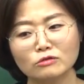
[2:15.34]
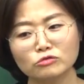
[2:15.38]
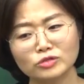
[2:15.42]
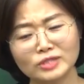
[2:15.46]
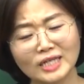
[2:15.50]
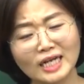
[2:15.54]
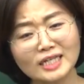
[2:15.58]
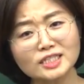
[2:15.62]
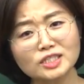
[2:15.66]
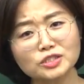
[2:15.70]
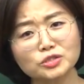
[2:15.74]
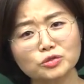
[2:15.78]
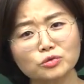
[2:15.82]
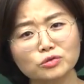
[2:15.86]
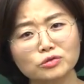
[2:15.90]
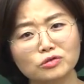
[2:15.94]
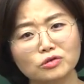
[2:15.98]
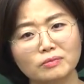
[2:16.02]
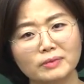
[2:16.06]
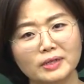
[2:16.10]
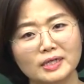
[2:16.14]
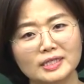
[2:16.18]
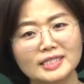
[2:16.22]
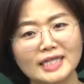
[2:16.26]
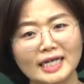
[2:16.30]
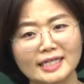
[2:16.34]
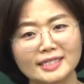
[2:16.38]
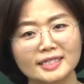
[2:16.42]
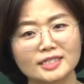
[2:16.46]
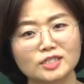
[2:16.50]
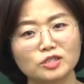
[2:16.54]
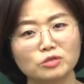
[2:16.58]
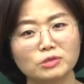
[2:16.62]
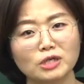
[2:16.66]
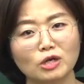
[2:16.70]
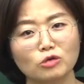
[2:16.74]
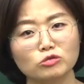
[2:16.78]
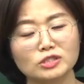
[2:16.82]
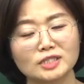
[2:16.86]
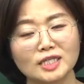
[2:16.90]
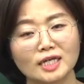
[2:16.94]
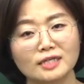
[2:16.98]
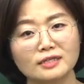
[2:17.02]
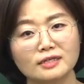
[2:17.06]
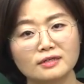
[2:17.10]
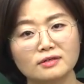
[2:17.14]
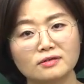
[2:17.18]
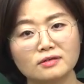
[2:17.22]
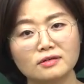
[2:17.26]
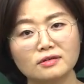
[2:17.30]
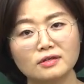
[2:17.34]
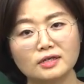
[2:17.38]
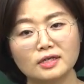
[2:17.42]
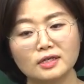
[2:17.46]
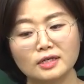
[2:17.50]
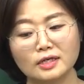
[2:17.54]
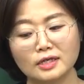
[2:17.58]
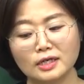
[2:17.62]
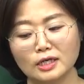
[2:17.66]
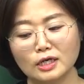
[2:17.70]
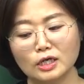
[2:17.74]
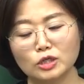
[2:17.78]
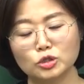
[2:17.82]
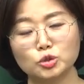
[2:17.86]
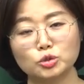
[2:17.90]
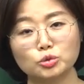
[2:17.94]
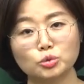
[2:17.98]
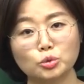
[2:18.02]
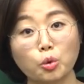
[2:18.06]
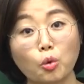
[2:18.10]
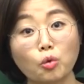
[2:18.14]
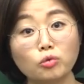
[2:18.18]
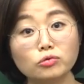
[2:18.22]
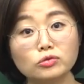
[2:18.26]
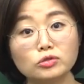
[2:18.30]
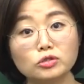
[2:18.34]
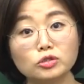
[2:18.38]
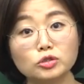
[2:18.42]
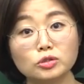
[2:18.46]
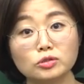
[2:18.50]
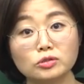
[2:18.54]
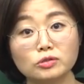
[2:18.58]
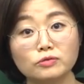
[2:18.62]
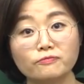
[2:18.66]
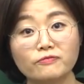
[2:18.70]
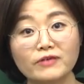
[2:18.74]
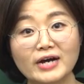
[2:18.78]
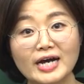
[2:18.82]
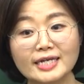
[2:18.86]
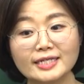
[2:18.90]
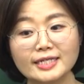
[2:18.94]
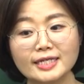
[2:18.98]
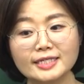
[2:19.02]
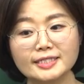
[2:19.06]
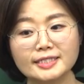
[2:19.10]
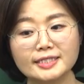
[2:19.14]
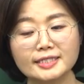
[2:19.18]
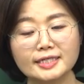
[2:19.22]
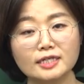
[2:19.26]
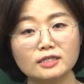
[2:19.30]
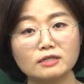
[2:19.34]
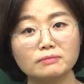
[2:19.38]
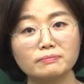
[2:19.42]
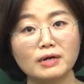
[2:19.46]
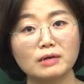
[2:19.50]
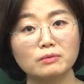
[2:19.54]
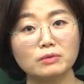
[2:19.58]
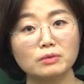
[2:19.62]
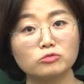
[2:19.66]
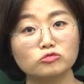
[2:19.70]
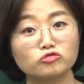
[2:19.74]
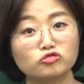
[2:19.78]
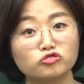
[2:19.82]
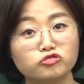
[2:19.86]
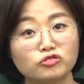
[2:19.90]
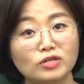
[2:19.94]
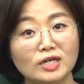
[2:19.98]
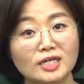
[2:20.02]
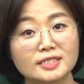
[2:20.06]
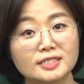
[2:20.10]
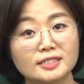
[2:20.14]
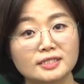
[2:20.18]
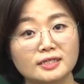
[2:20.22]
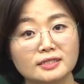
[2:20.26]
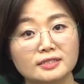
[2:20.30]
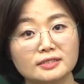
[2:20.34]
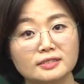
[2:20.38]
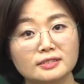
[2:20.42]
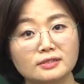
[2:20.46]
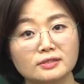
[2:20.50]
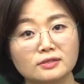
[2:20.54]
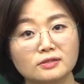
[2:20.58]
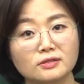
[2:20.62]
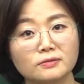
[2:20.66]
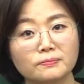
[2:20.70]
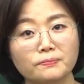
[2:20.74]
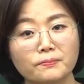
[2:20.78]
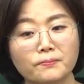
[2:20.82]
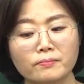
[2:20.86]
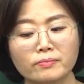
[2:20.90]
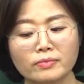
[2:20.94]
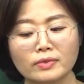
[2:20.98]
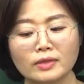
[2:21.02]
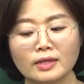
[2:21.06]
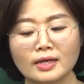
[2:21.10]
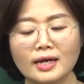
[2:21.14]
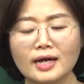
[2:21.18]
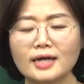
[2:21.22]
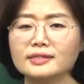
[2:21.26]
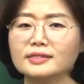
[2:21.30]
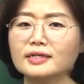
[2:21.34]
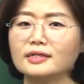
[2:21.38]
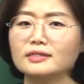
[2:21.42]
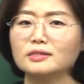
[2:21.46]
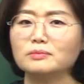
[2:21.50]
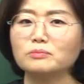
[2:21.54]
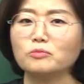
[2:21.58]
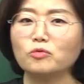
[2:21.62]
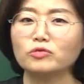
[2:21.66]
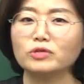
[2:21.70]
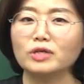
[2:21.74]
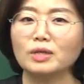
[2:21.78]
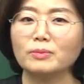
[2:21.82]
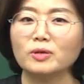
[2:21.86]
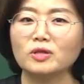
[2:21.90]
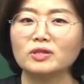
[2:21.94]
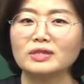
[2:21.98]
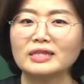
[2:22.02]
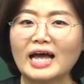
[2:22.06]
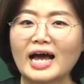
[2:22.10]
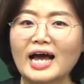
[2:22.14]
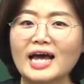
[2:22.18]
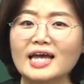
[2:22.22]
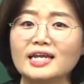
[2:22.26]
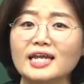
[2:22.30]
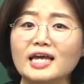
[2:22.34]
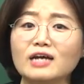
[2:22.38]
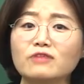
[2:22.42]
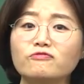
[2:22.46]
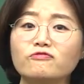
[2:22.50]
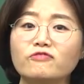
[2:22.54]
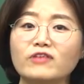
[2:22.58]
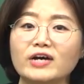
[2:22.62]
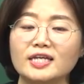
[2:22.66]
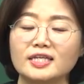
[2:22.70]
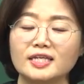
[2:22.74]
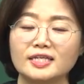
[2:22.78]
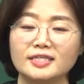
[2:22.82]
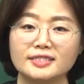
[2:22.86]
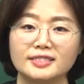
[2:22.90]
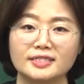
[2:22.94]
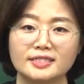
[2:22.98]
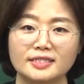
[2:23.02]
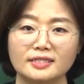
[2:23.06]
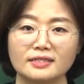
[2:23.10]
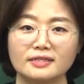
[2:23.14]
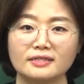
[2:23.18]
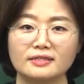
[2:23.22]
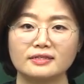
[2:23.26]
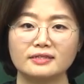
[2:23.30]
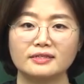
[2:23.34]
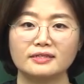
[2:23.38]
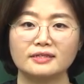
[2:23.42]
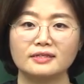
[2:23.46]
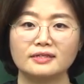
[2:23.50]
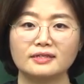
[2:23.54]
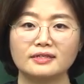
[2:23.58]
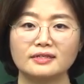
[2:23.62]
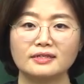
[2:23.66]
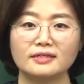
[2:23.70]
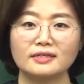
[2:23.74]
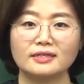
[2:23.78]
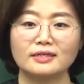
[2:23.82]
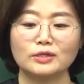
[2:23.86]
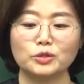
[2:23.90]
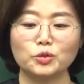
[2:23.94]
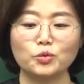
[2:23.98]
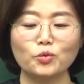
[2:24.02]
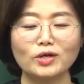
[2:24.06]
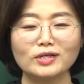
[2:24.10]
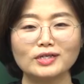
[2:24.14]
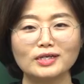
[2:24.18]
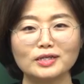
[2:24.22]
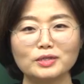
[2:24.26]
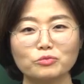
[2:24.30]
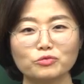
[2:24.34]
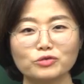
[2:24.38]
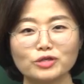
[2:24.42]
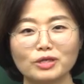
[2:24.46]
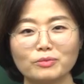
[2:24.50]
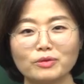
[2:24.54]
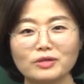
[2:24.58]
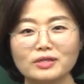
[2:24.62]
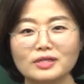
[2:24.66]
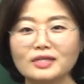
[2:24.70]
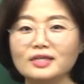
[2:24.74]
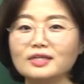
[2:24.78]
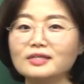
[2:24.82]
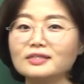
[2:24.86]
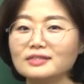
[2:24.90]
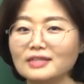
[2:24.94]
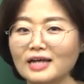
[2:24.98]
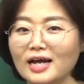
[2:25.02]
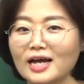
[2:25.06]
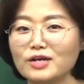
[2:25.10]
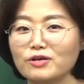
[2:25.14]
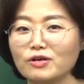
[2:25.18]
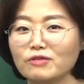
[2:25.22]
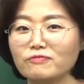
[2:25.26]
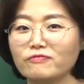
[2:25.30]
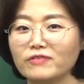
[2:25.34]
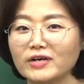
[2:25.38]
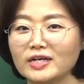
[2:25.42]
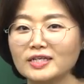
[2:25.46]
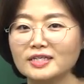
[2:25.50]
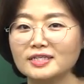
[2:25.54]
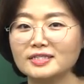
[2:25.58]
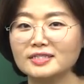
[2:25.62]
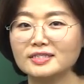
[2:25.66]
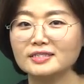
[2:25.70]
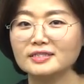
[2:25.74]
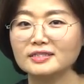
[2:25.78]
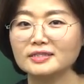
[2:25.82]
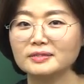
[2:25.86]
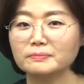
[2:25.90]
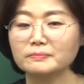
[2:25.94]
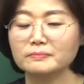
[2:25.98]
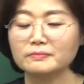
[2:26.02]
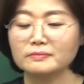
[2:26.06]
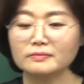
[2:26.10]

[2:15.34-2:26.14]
상식적으로 들어봐. 이 자체가 시험에 나오진 않아요. 돈을 파이낸싱하는 방법은 두 가지가 있어요. 하나는 뭐냐면 다이렉트 파이낸싱. 또 하나는 뭐냐면 인 다이렉트 파이낸싱.